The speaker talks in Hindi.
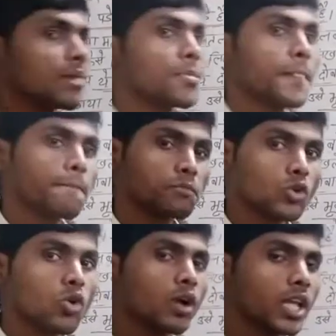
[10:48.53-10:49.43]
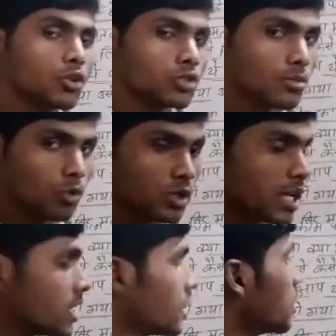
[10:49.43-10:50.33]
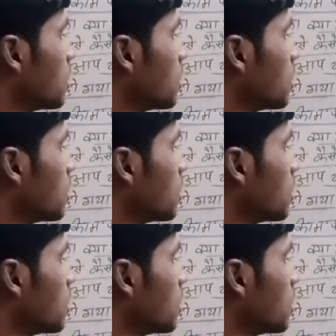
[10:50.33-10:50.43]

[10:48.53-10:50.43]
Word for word: हैं जो हो गया उसे भूल जाइए